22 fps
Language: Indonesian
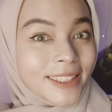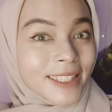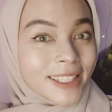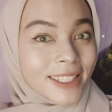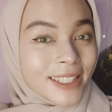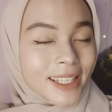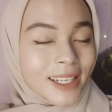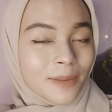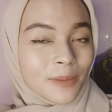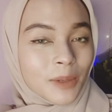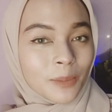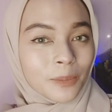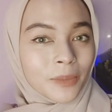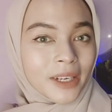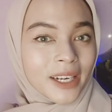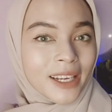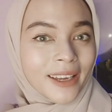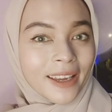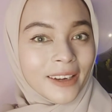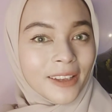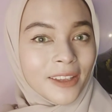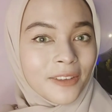jadi
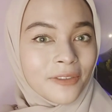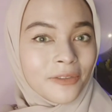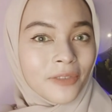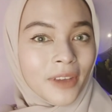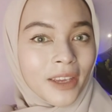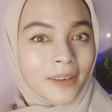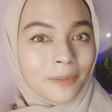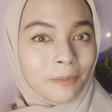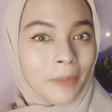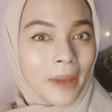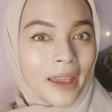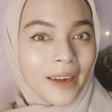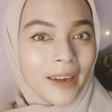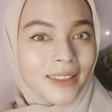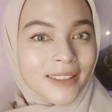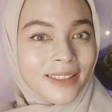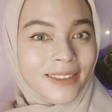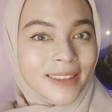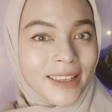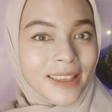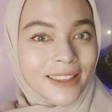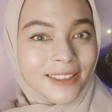memberikan efek
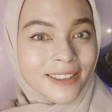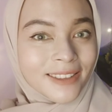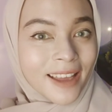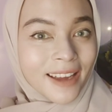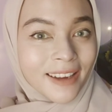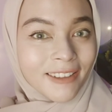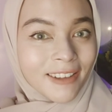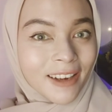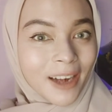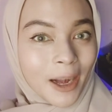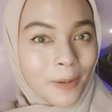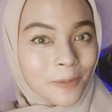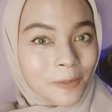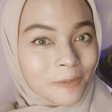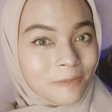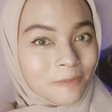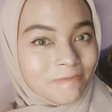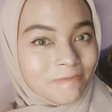Paris di Instagram